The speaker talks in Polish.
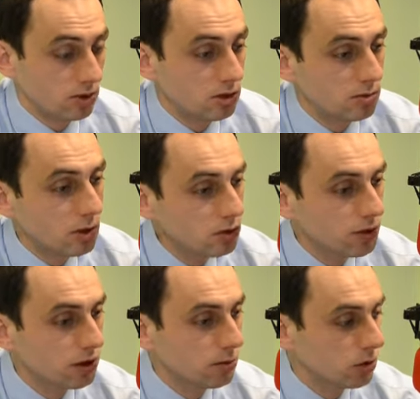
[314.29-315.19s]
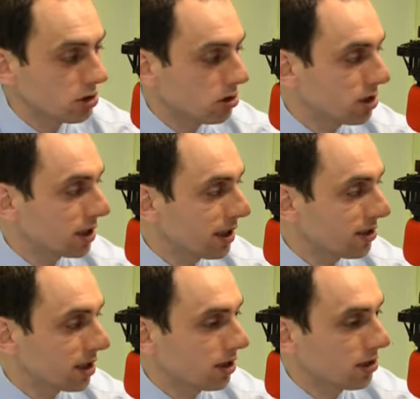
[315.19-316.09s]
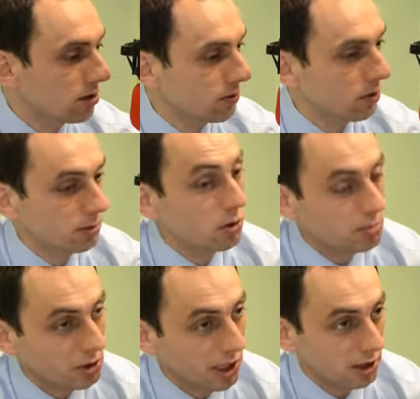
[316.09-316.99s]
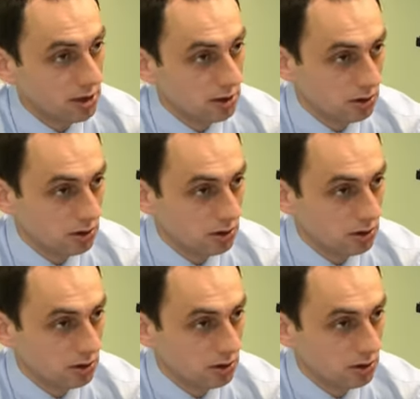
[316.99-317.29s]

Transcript: Znaczy miał świadomość, że Stocznia Gdańska nie jest tworem gospodarcza.